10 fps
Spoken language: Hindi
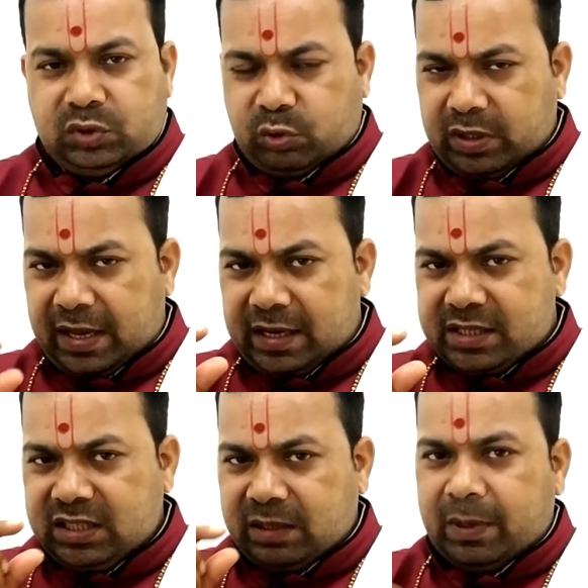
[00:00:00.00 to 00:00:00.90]
थोड़ा
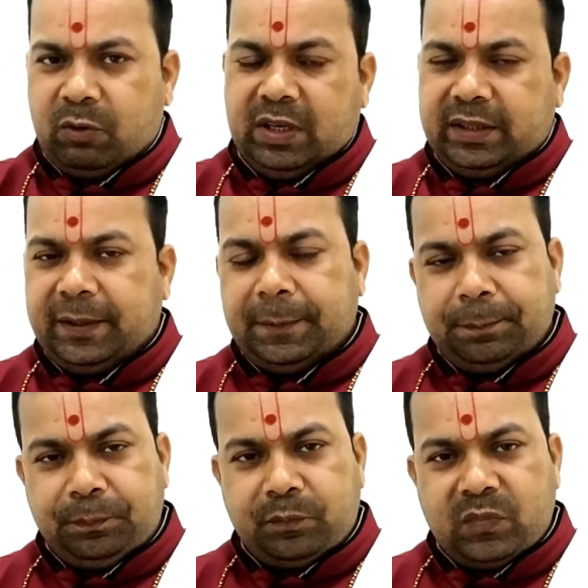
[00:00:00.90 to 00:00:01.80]
आलसी कई बार हो जाते हैं
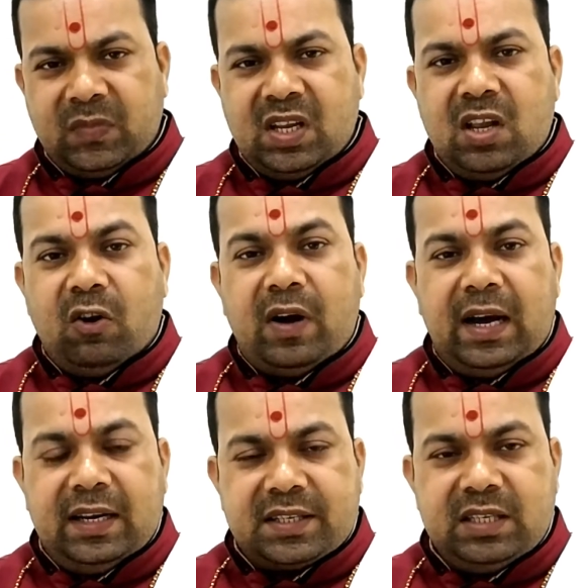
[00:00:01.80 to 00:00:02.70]
और
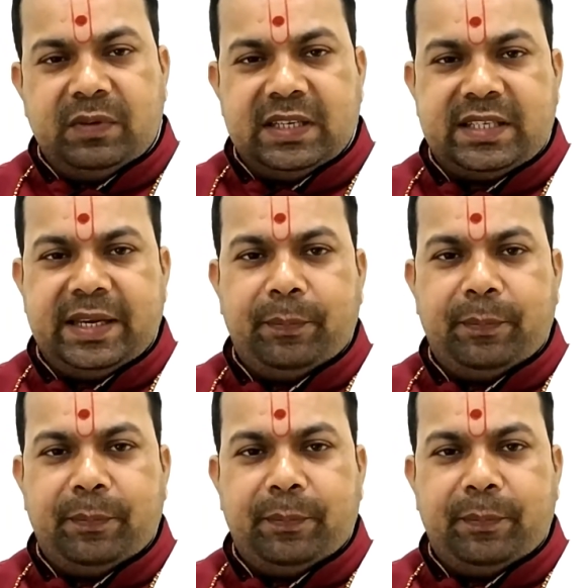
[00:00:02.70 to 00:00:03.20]
आलस की वजह से